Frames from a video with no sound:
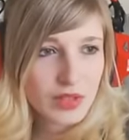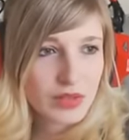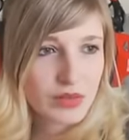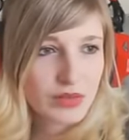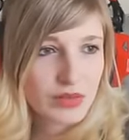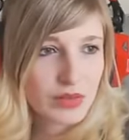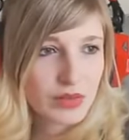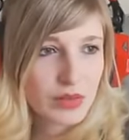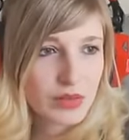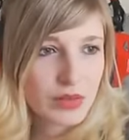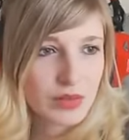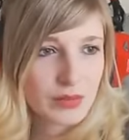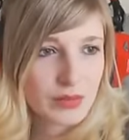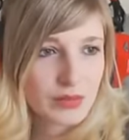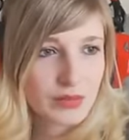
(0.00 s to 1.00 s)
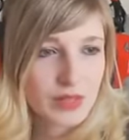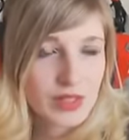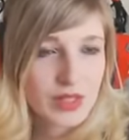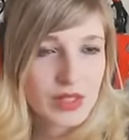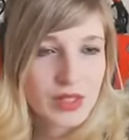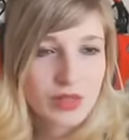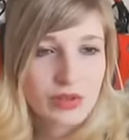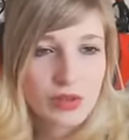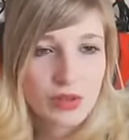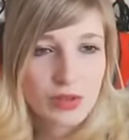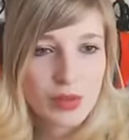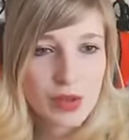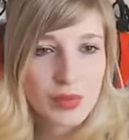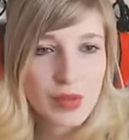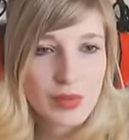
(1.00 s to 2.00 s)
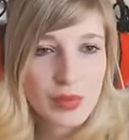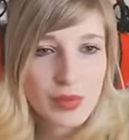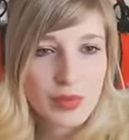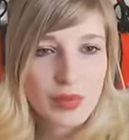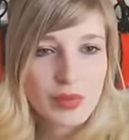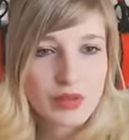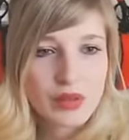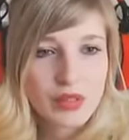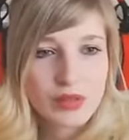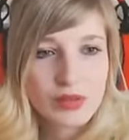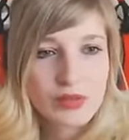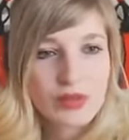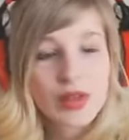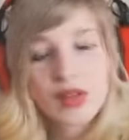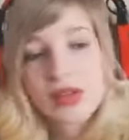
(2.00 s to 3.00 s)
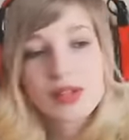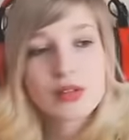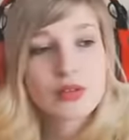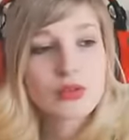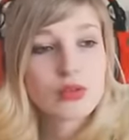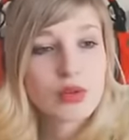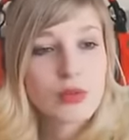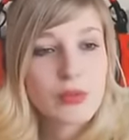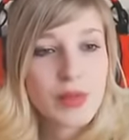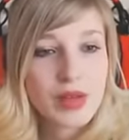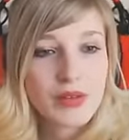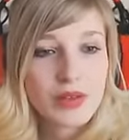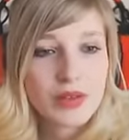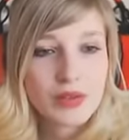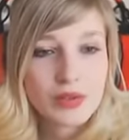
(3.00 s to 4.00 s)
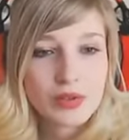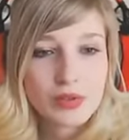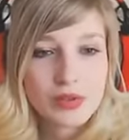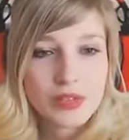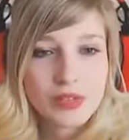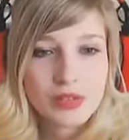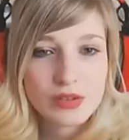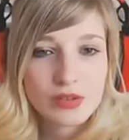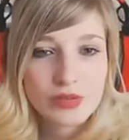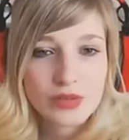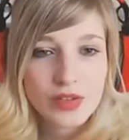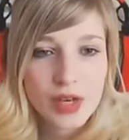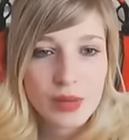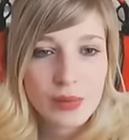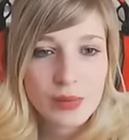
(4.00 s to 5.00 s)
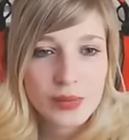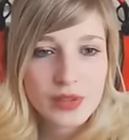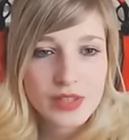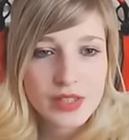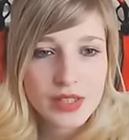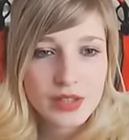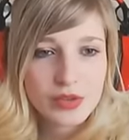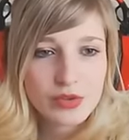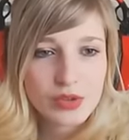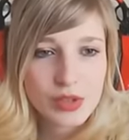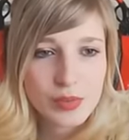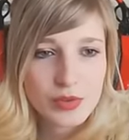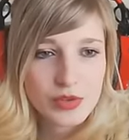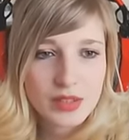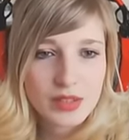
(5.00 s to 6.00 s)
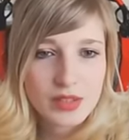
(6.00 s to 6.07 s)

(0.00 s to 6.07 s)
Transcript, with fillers: Voilà. Une fois qu'on aura bien papoté, on va aller dans notre merveilleuse cuisine se faire un petit quelque chose à manger.